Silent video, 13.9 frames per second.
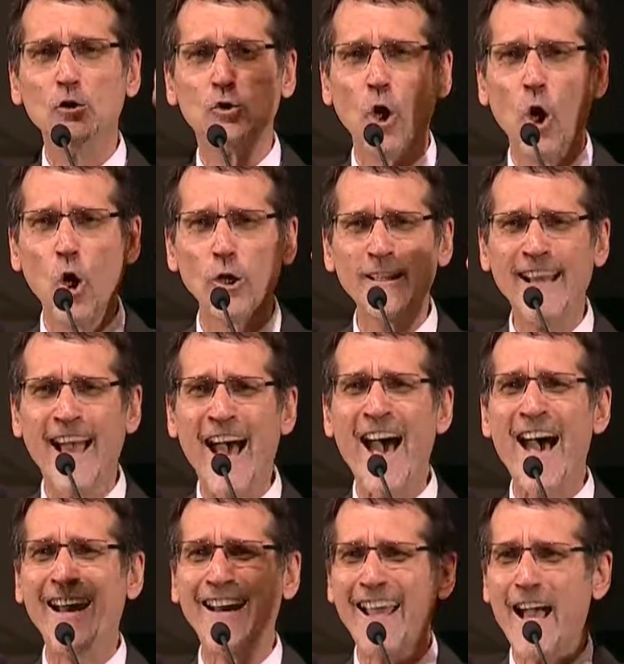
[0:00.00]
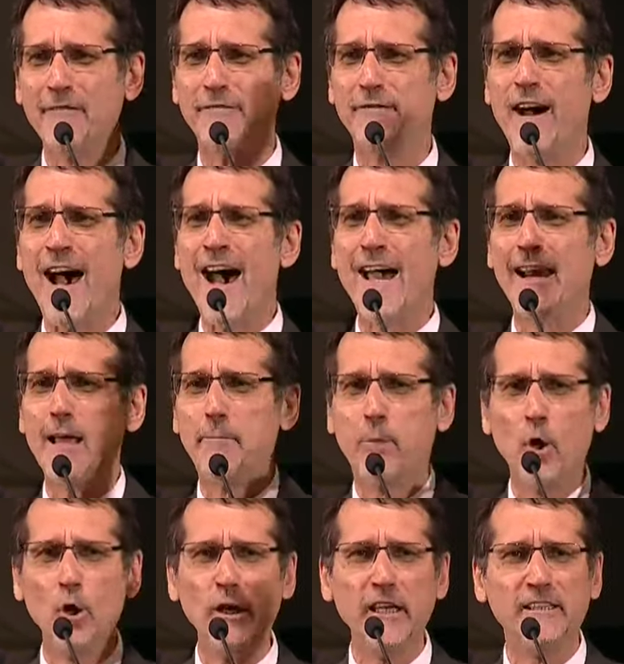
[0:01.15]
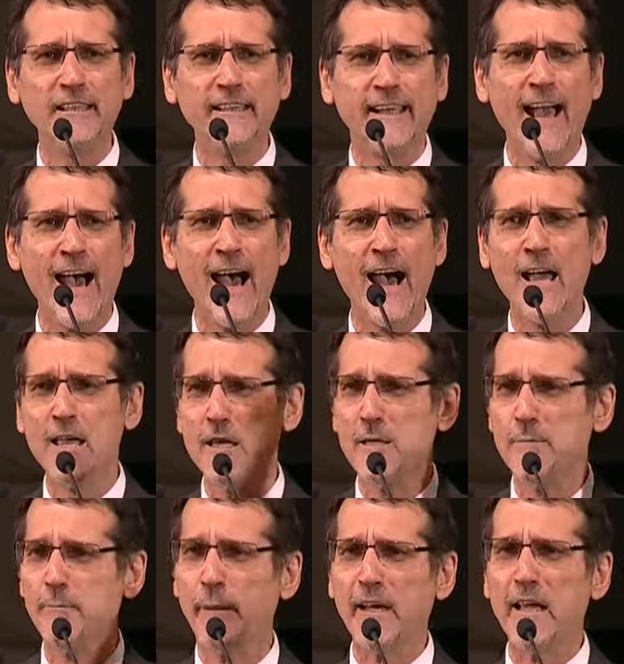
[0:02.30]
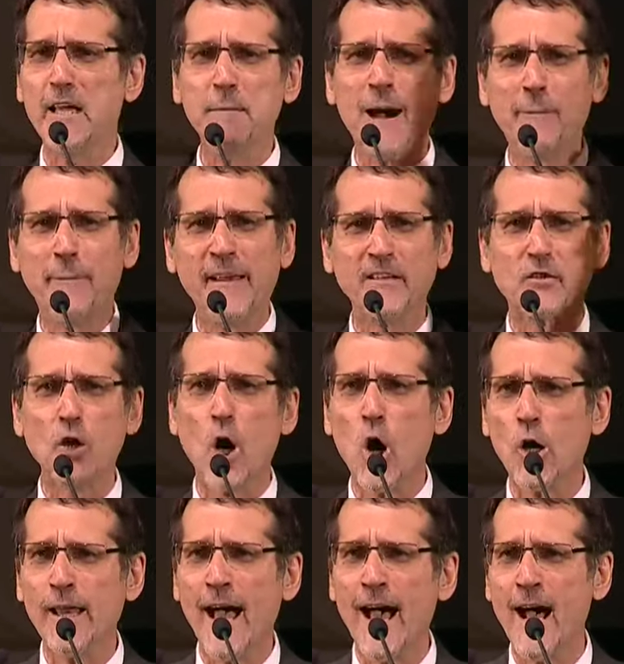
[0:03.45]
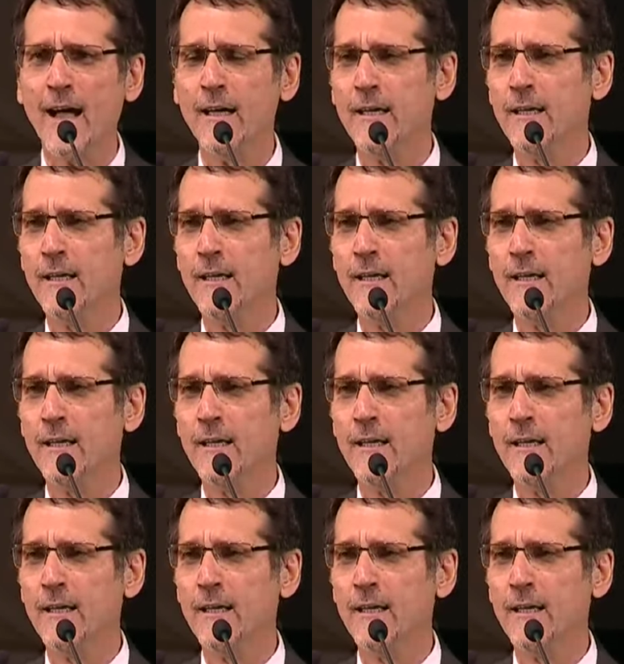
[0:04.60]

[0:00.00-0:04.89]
tornare a fare politica in prima persona,